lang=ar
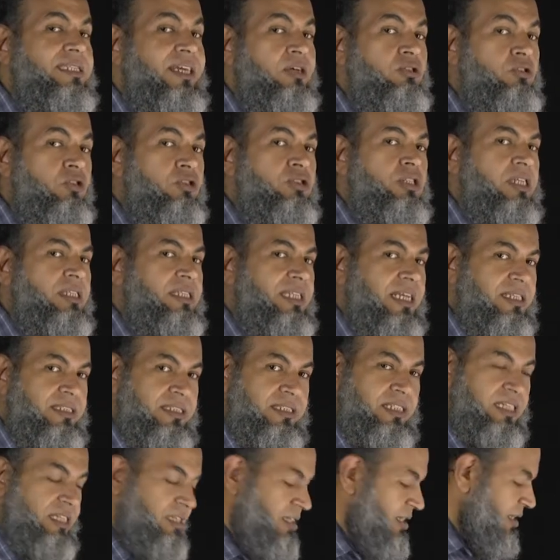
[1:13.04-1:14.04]
نقطه
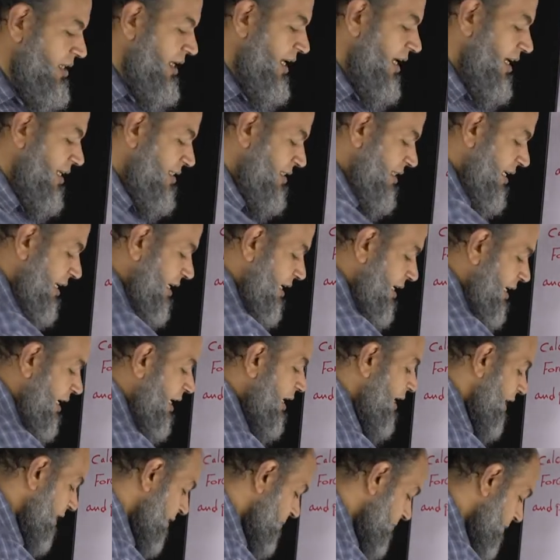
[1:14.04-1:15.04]
تاثير هذا
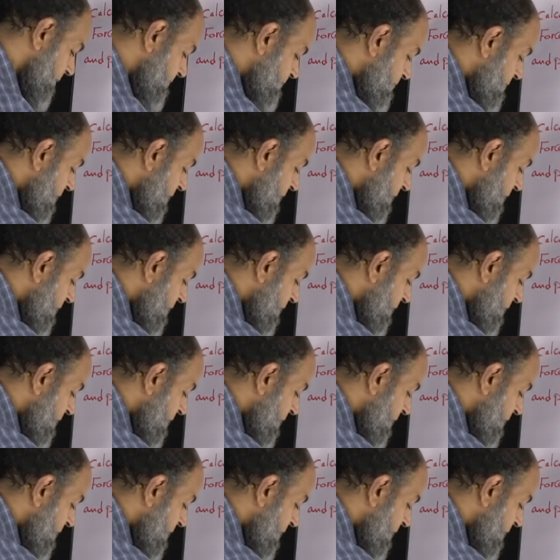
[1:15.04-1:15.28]
الحمل